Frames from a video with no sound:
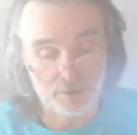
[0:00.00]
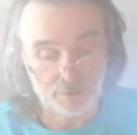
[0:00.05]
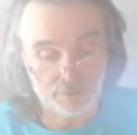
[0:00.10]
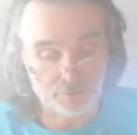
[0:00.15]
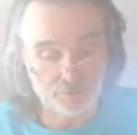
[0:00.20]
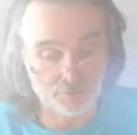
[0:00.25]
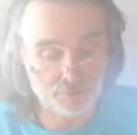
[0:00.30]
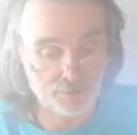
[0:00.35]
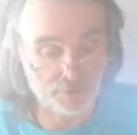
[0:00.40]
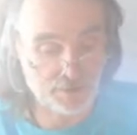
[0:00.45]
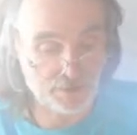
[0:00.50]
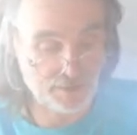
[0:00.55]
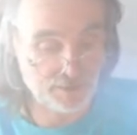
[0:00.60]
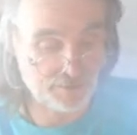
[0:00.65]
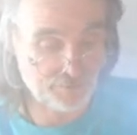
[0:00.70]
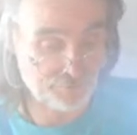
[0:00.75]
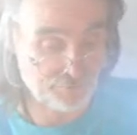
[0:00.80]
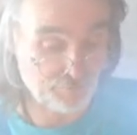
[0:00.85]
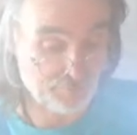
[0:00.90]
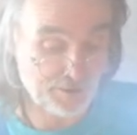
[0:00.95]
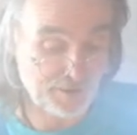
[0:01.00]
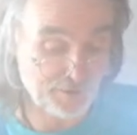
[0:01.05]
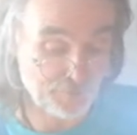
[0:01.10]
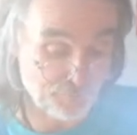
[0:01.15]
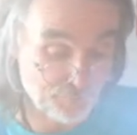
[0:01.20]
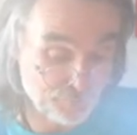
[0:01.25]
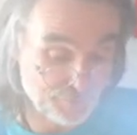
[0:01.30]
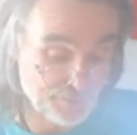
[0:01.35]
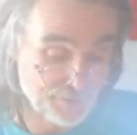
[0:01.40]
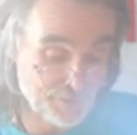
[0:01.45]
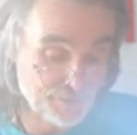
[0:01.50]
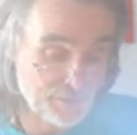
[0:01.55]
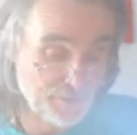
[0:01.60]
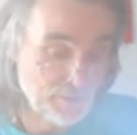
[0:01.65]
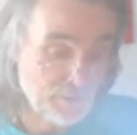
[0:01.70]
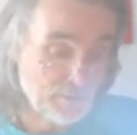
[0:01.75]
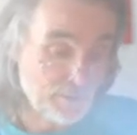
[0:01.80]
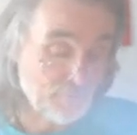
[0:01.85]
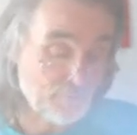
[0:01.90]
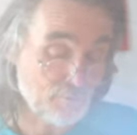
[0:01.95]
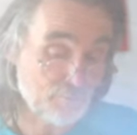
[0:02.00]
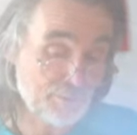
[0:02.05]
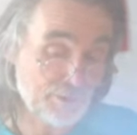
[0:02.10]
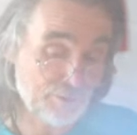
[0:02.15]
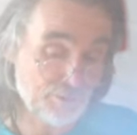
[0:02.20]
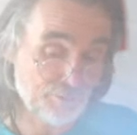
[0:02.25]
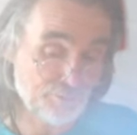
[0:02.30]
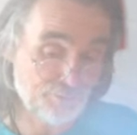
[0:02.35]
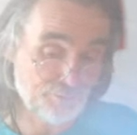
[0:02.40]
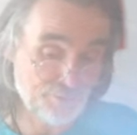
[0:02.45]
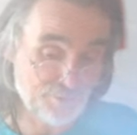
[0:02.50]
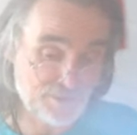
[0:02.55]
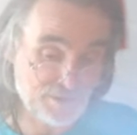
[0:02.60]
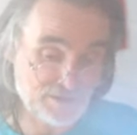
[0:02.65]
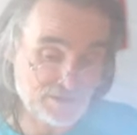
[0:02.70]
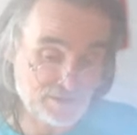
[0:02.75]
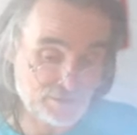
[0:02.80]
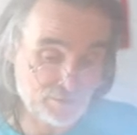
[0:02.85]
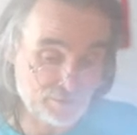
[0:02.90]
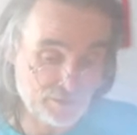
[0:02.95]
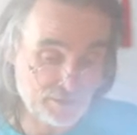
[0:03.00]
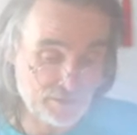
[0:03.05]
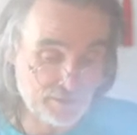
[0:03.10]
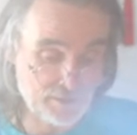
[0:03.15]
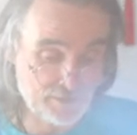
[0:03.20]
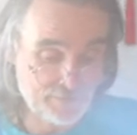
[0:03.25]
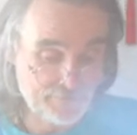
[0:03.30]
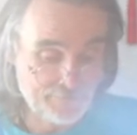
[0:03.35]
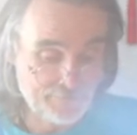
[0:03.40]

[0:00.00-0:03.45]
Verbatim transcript: Donc là, il ne faut pas les refouler, il ne faut pas non plus les ignorer.